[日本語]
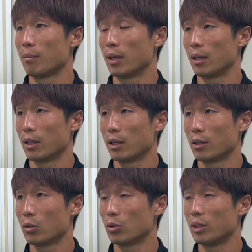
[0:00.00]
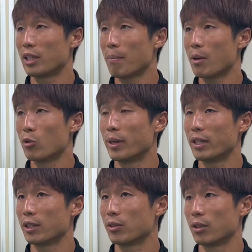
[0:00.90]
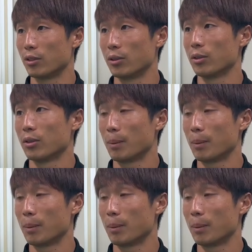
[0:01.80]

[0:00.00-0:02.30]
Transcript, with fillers: まあ、どんどん2点目を奪いに行くっていう、